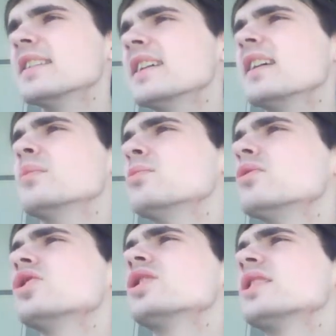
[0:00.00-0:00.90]
Да,
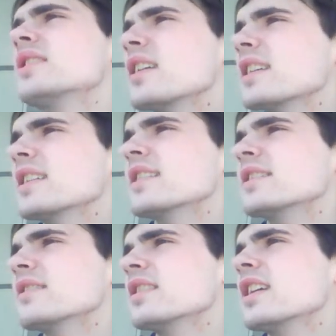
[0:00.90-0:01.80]
можно так
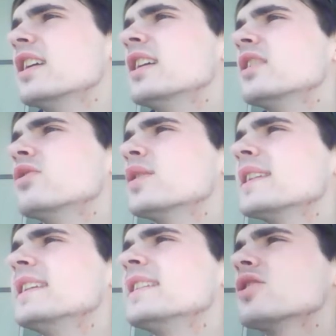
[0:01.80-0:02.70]
назвать. Но
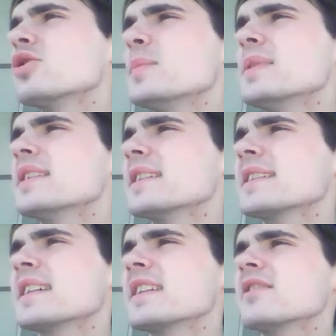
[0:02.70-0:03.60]
это не такой
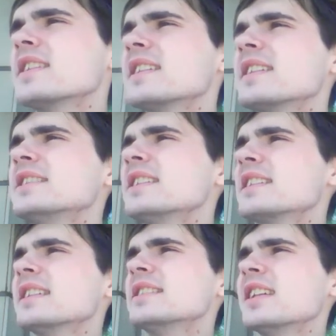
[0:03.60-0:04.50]
бизнес, как вот это
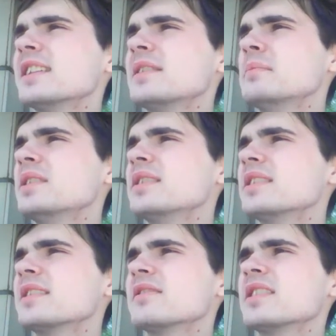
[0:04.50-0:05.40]
рестораны
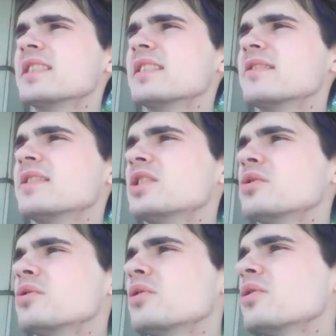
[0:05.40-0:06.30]
бизнес, вот это
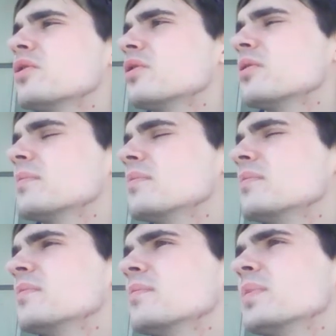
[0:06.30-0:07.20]
все
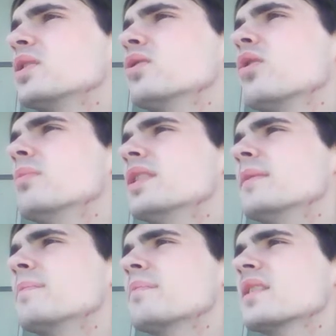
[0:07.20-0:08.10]
подобный.
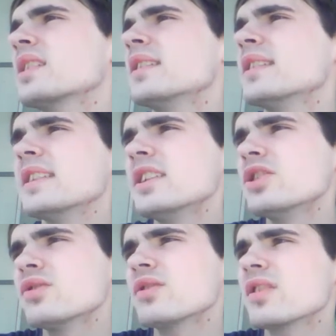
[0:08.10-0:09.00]
Это не
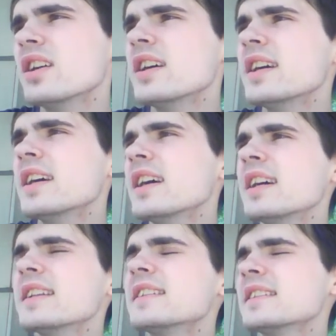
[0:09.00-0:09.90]
то.
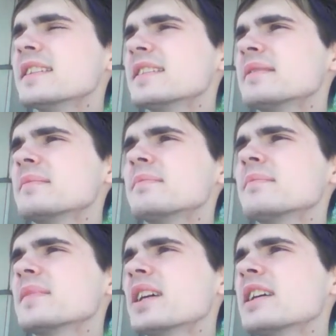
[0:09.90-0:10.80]
Это
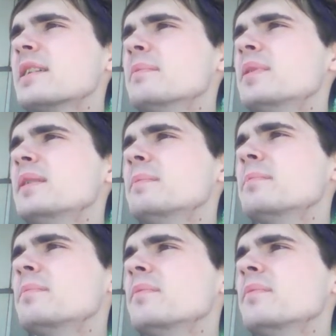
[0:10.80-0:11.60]
как бы,